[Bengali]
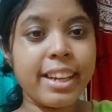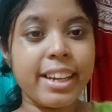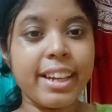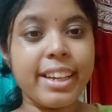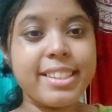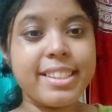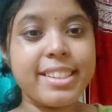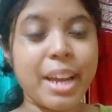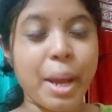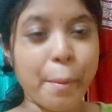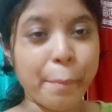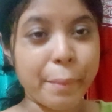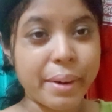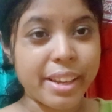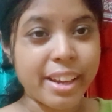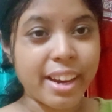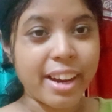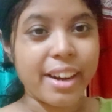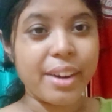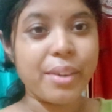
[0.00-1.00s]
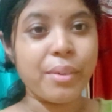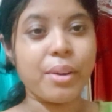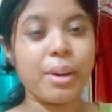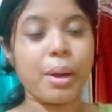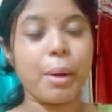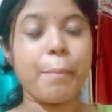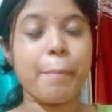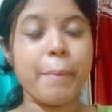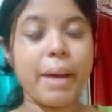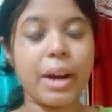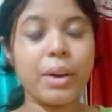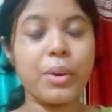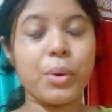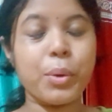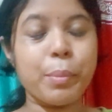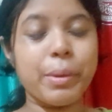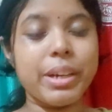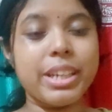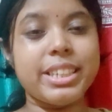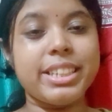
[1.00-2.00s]
গাইজ আই এম রিয়া অ্যান্ড ওয়েলকাম ব্যাক
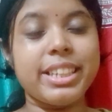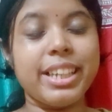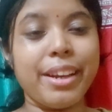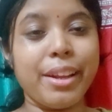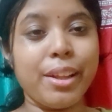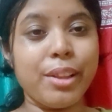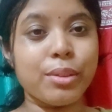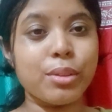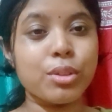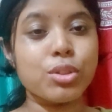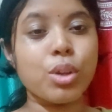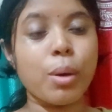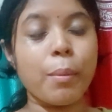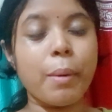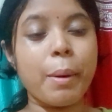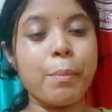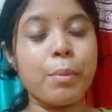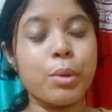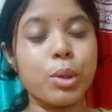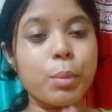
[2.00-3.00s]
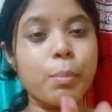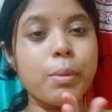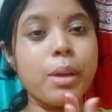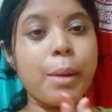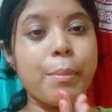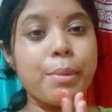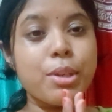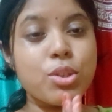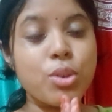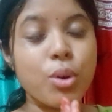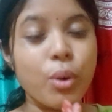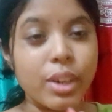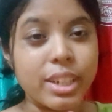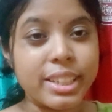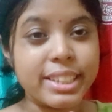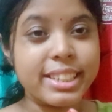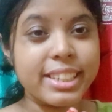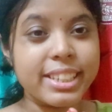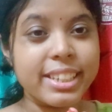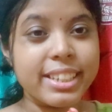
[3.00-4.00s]
টু মাই চ্যানেল তো সবার প্রথমে আমি
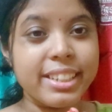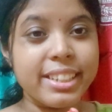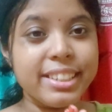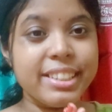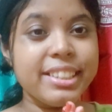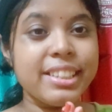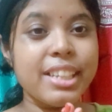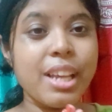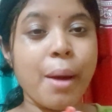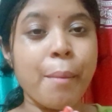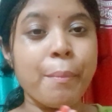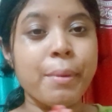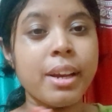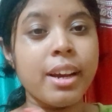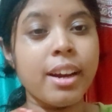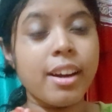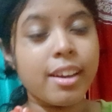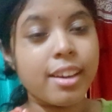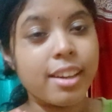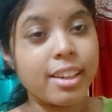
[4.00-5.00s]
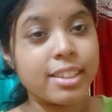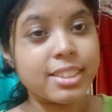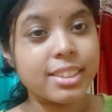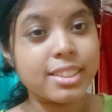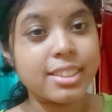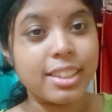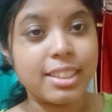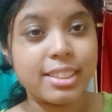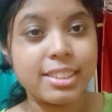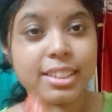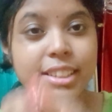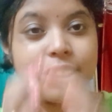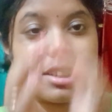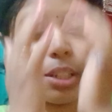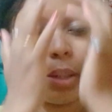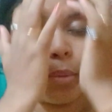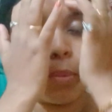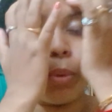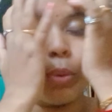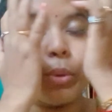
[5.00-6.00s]
সরি চেয়ে নিচ্ছি আমি গানটা আসার সাথে
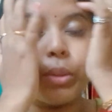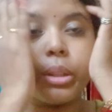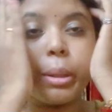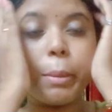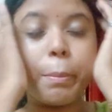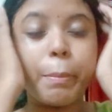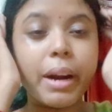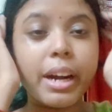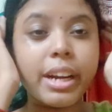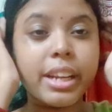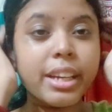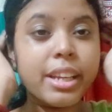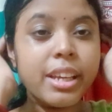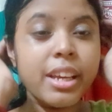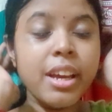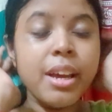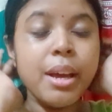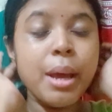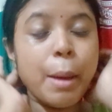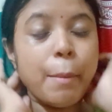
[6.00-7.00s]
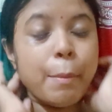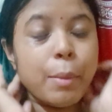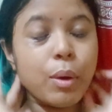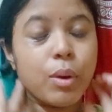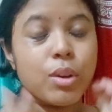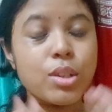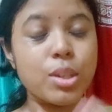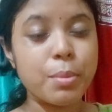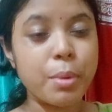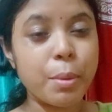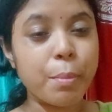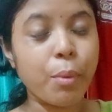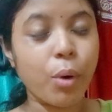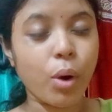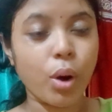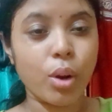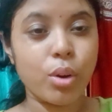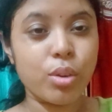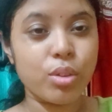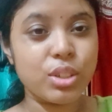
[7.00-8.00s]
সাথে রিভিউ করতে পারিনি বিকজ আমার
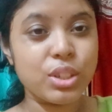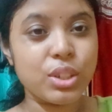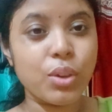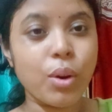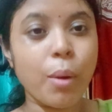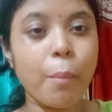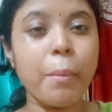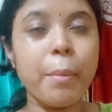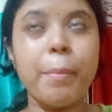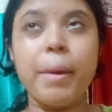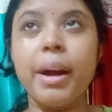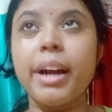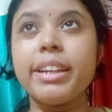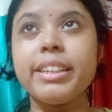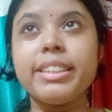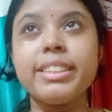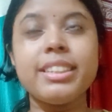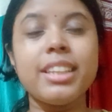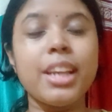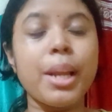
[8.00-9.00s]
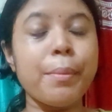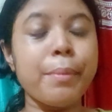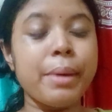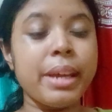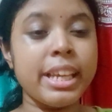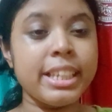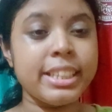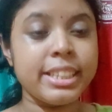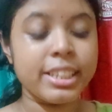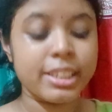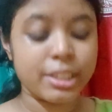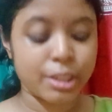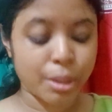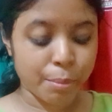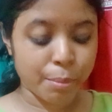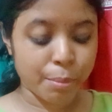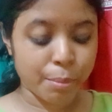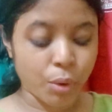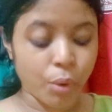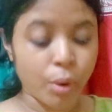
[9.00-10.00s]
পড়ানো ছিল আমি বাইরে ছিলাম এই জাস্ট
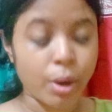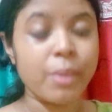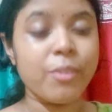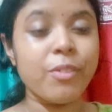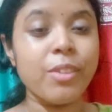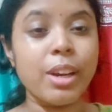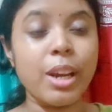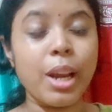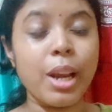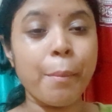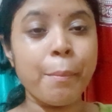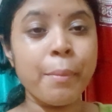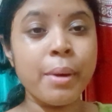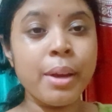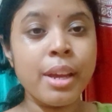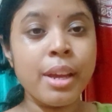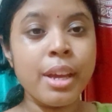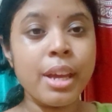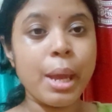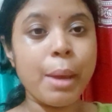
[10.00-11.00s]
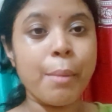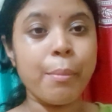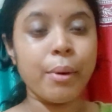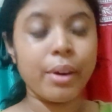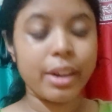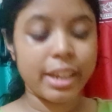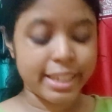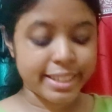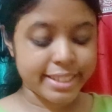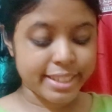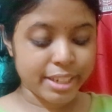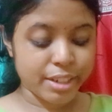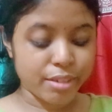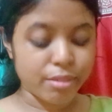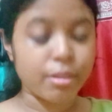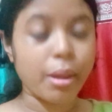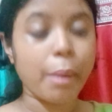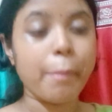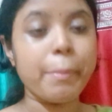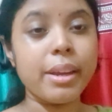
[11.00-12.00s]
আমি ঘরে ফিরলাম এবং এসেই
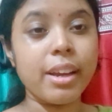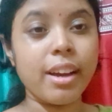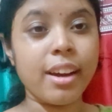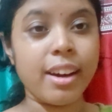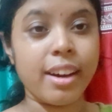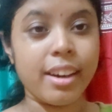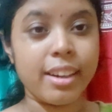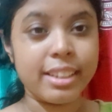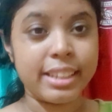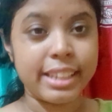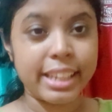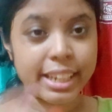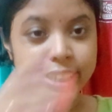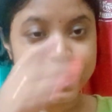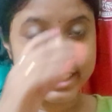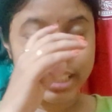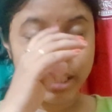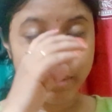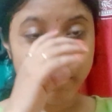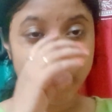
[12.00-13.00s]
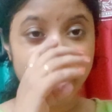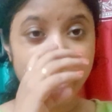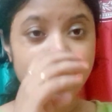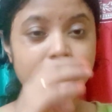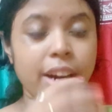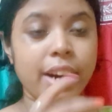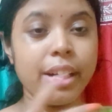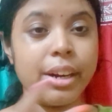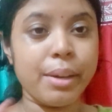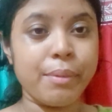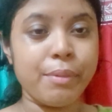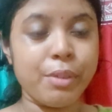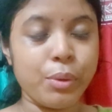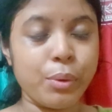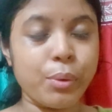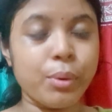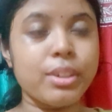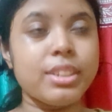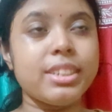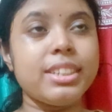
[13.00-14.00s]
কিন্তু আমি দেখছি এবং
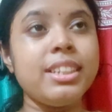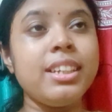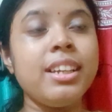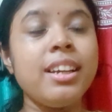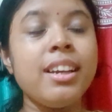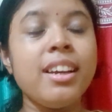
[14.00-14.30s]
রিভিউ করছি